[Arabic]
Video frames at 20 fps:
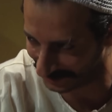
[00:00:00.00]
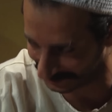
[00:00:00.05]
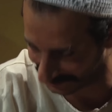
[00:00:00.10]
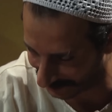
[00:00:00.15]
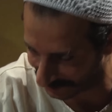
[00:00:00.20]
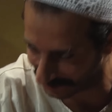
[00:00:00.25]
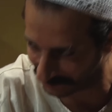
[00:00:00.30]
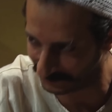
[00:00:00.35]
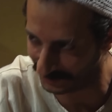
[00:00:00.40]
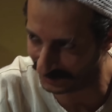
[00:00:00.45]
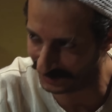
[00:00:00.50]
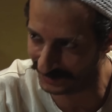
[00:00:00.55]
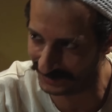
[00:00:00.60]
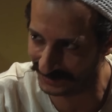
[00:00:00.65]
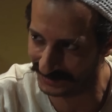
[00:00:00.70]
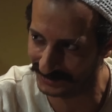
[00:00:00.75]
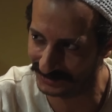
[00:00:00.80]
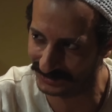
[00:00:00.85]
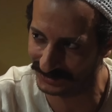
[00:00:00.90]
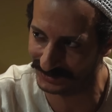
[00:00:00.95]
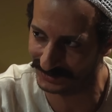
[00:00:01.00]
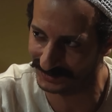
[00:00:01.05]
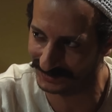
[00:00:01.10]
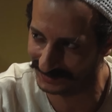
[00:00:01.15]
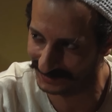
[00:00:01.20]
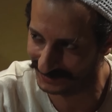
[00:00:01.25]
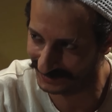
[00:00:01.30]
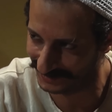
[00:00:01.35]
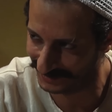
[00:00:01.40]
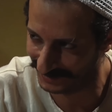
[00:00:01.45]
بدك تعرف ليش؟
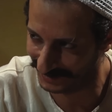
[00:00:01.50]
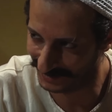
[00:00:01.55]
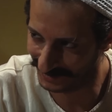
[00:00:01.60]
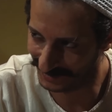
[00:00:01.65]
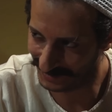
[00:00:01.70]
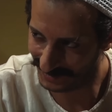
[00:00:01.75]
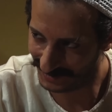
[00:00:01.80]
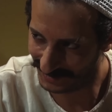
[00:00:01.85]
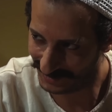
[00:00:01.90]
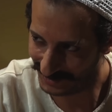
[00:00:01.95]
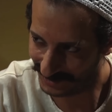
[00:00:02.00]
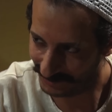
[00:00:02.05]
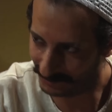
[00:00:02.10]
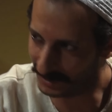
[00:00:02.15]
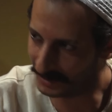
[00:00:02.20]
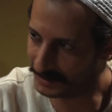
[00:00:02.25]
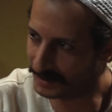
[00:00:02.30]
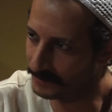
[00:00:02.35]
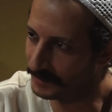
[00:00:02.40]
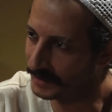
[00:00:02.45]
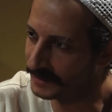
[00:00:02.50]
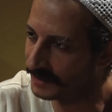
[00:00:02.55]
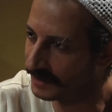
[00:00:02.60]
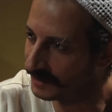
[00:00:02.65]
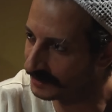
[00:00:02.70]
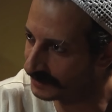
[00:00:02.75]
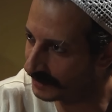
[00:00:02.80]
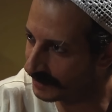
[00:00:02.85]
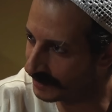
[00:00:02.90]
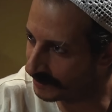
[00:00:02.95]
لك يا
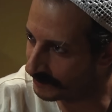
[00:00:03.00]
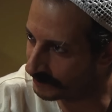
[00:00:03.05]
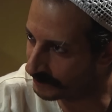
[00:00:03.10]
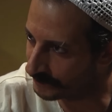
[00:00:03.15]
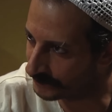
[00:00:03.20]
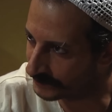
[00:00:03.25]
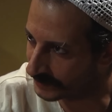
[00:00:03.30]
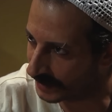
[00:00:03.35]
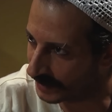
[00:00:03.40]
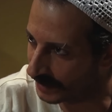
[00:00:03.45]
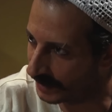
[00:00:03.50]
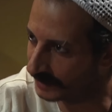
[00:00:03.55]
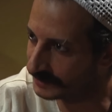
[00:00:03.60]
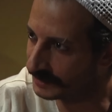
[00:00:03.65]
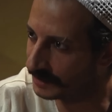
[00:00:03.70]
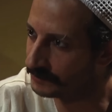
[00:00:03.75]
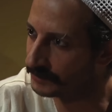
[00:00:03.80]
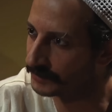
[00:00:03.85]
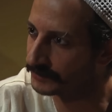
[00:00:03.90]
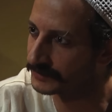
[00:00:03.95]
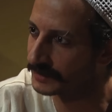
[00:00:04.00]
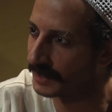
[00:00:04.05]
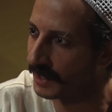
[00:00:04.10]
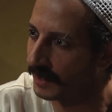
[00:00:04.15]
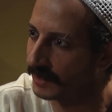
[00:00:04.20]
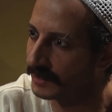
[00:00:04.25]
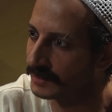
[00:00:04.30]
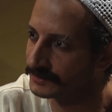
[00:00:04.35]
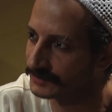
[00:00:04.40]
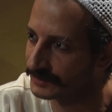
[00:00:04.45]
بني آدم هذا
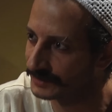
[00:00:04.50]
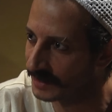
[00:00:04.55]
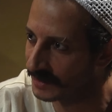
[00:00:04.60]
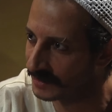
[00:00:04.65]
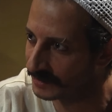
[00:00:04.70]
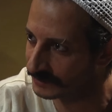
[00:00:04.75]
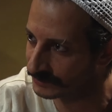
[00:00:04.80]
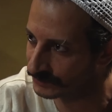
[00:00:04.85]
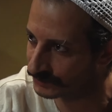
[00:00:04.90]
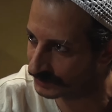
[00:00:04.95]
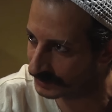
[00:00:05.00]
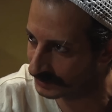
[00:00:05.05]
المفتاح احتياط